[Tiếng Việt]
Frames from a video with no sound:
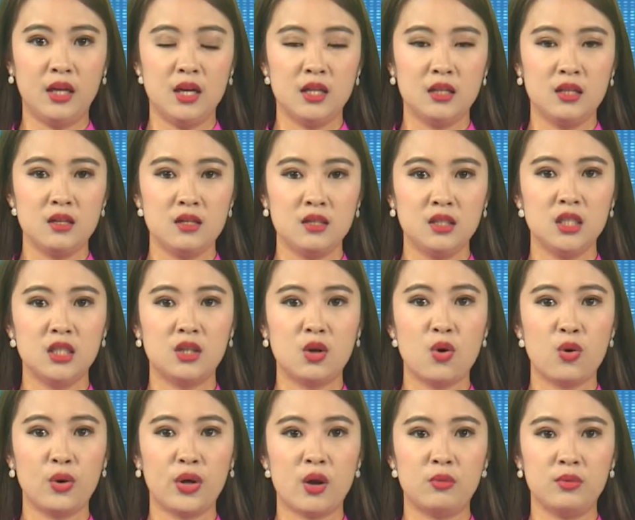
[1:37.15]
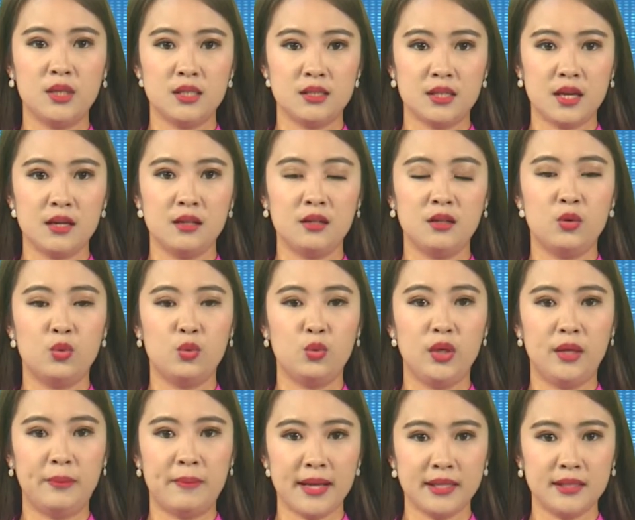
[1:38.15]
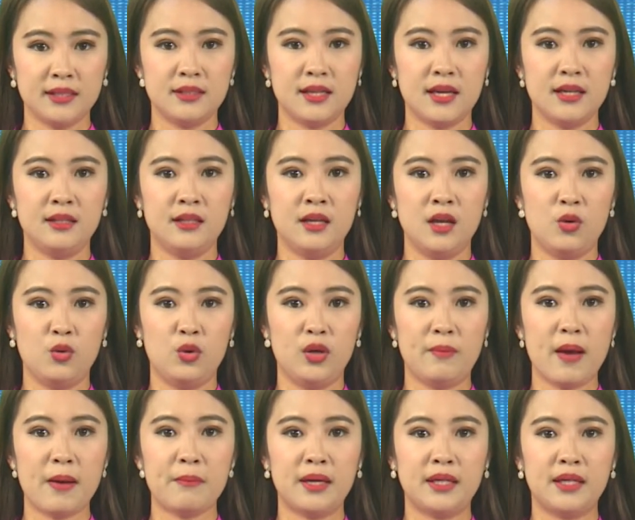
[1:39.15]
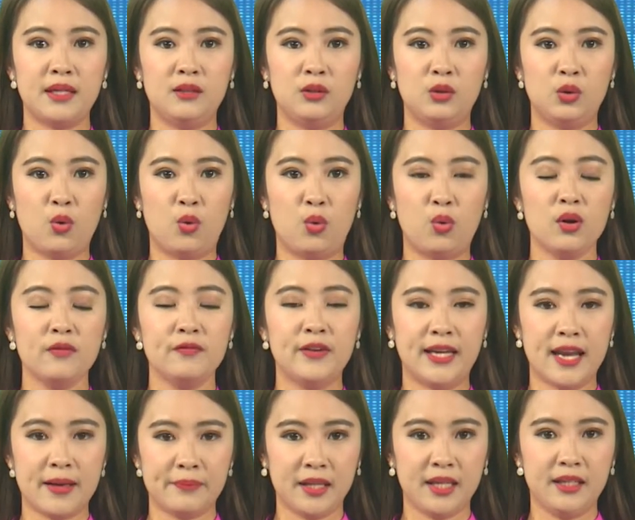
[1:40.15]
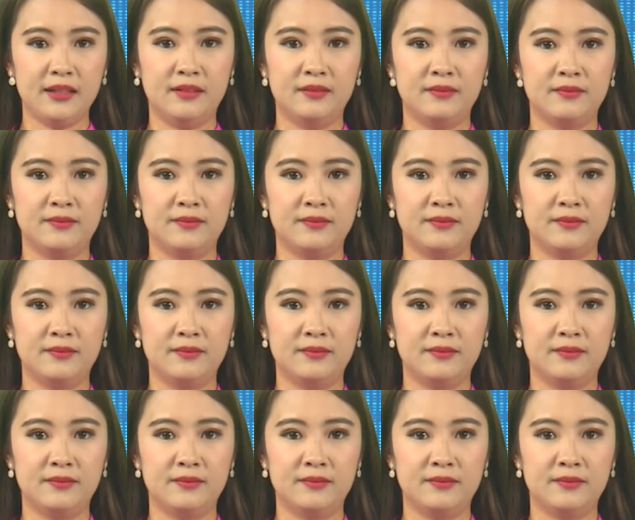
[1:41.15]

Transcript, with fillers: Thường trực Hội đồng nhân dân, Ủy ban nhân dân, Ủy ban Mặt trận Tổ quốc Việt Nam tỉnh.